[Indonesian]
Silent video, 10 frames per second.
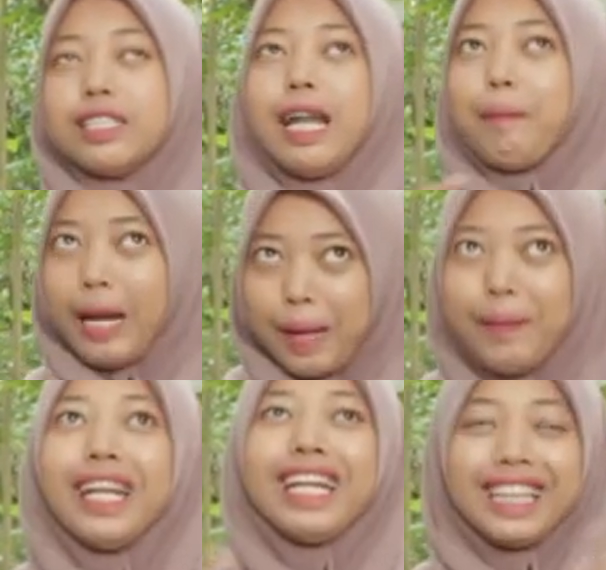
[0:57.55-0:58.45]
senapan
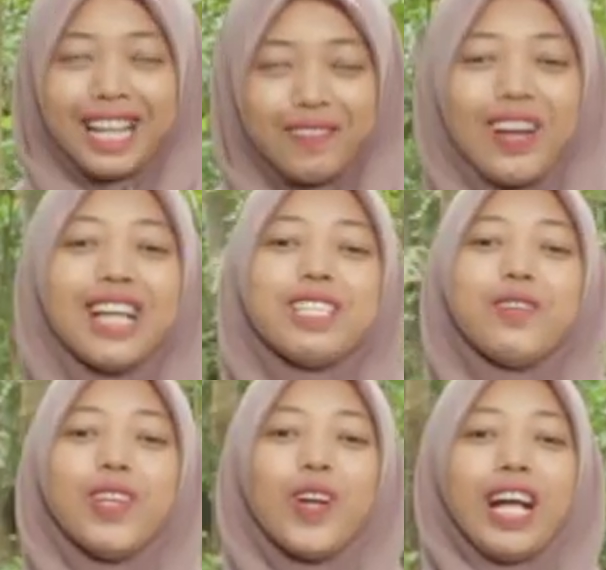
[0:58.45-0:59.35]
apa yang kita bahas di
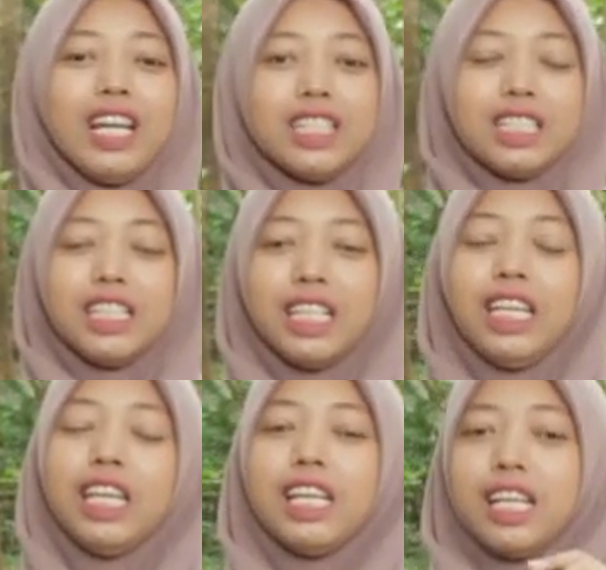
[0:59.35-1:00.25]
video kali ini sendiri,